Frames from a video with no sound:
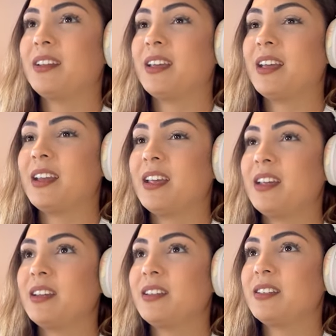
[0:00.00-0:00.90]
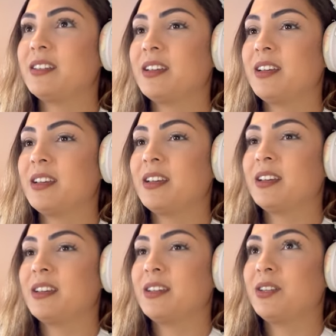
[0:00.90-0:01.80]
na internet,
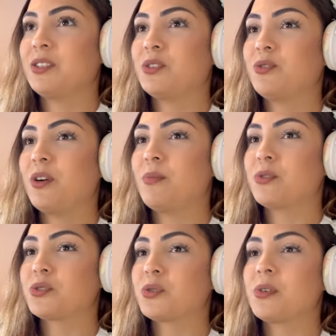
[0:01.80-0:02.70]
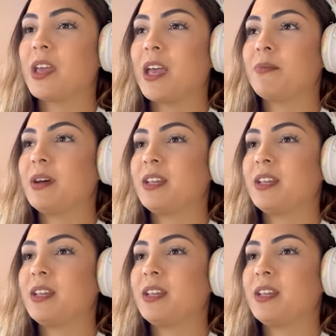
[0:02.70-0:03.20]
descobre o jogo que a irmã